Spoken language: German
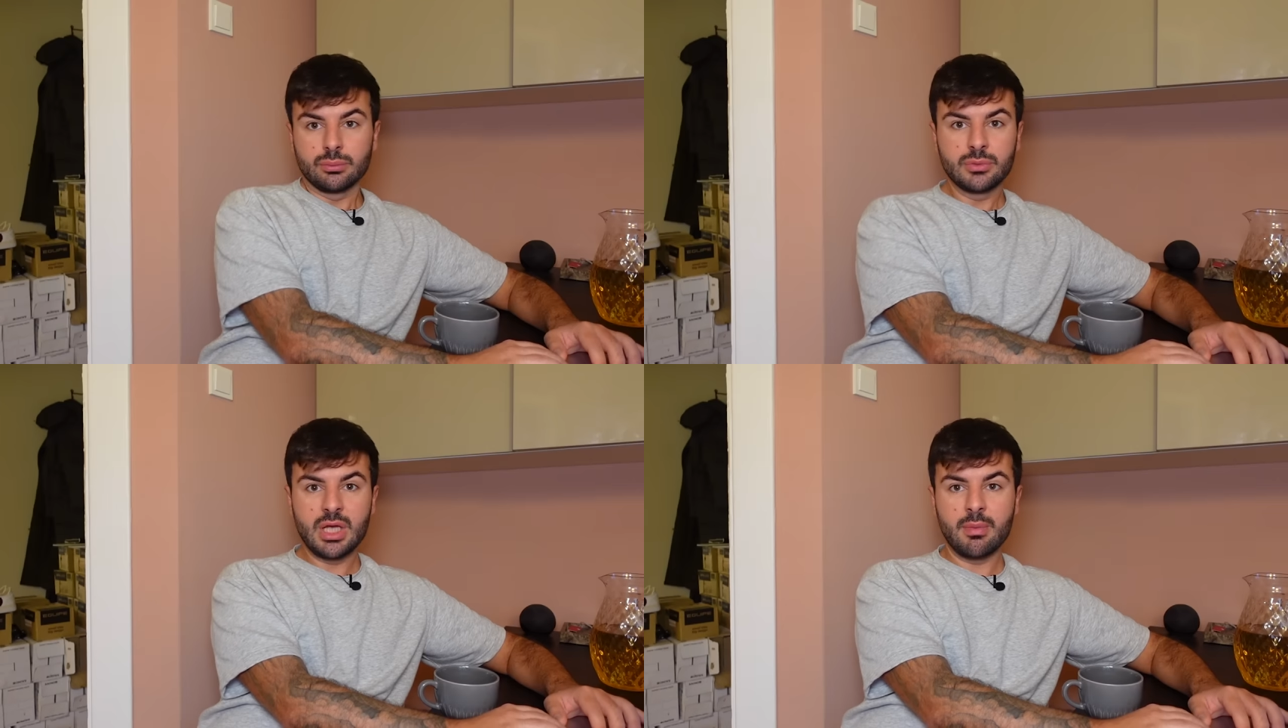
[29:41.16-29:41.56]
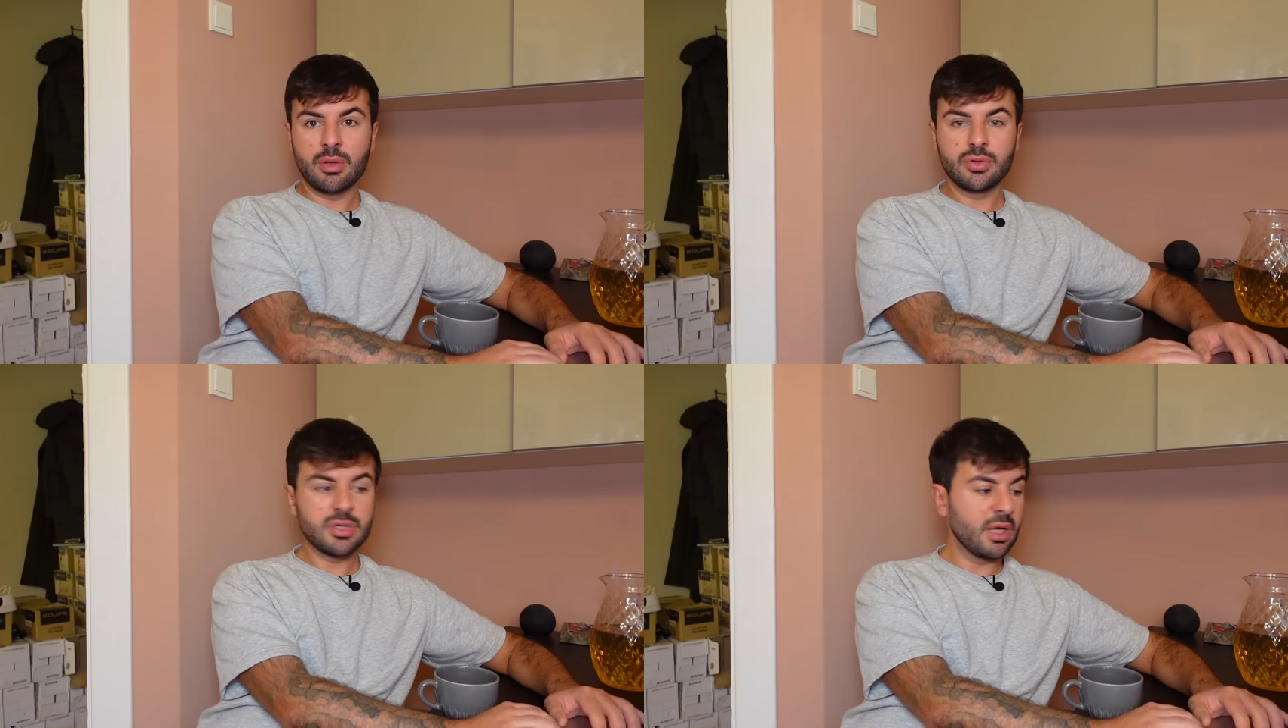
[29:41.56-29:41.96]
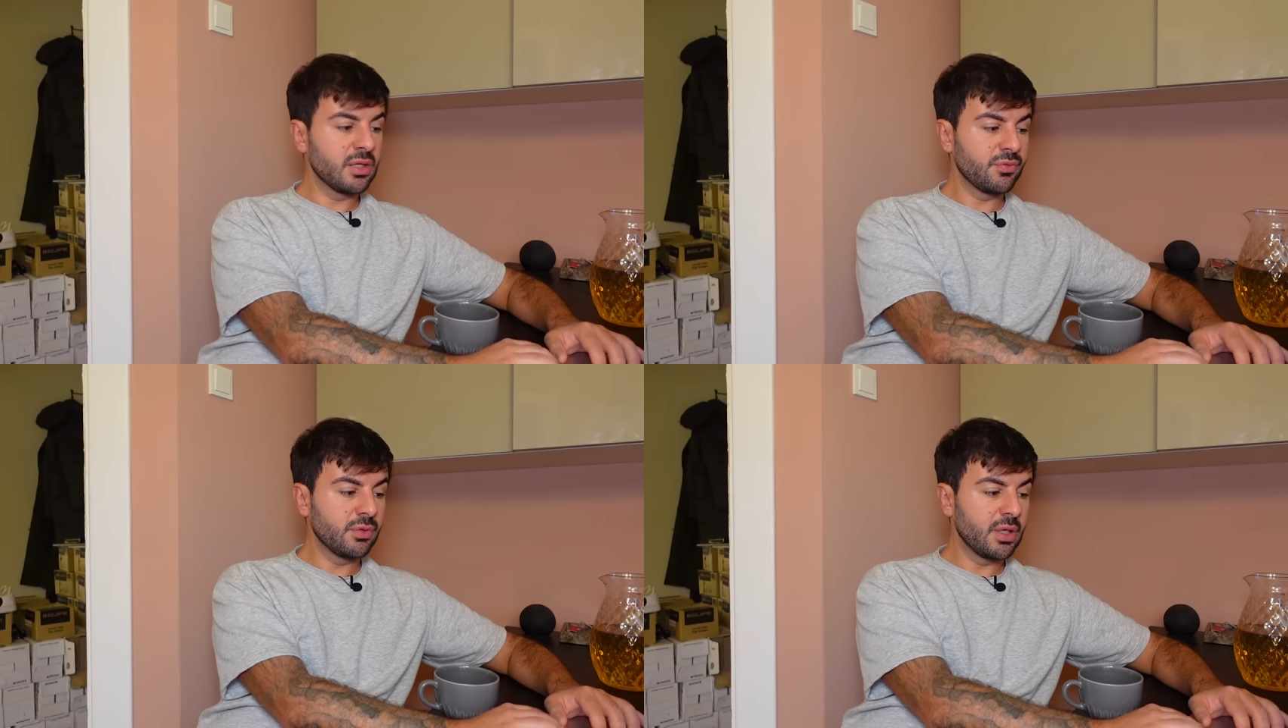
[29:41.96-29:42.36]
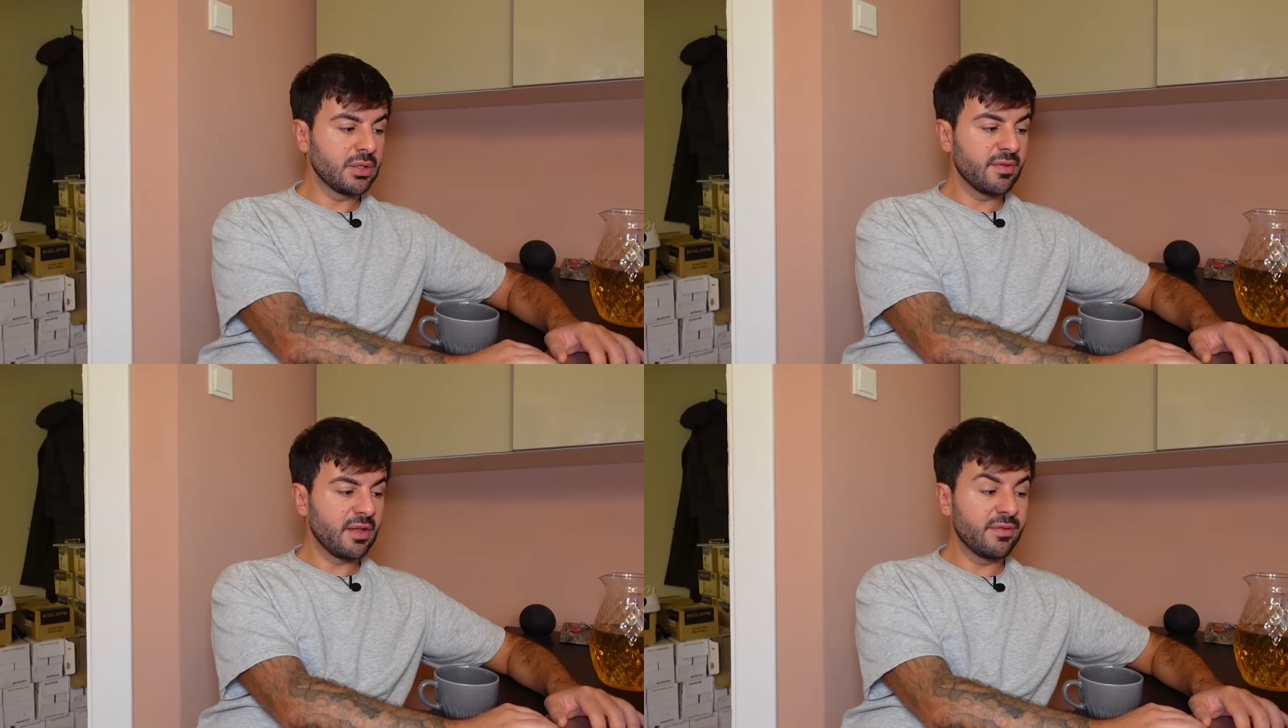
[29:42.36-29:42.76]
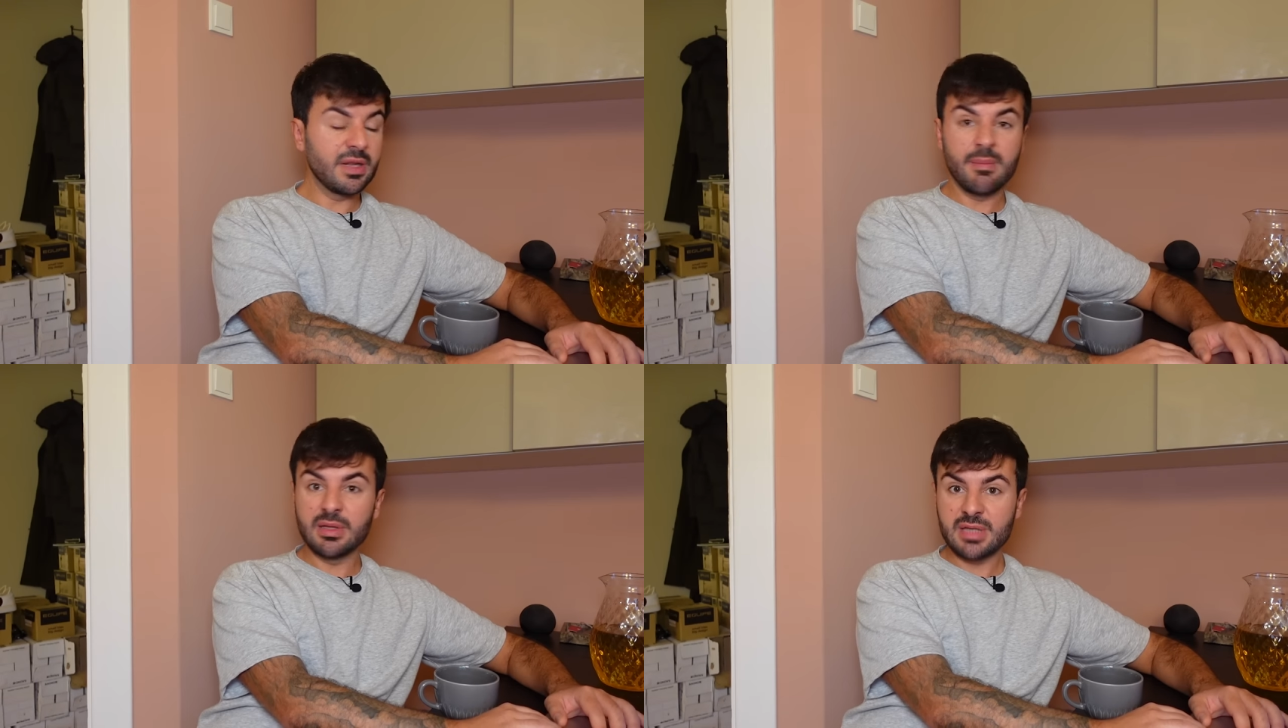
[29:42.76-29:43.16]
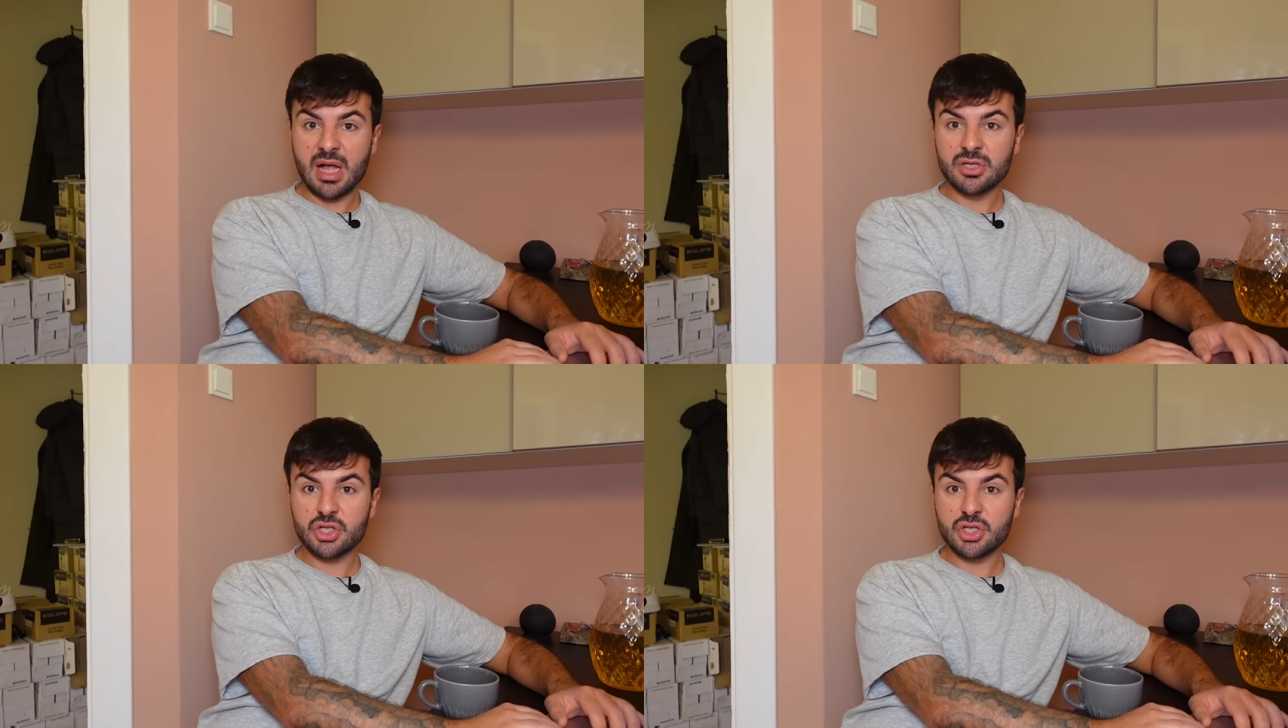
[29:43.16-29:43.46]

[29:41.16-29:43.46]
Ja, braucht euch gar nicht wundern. Ihr seid weder mental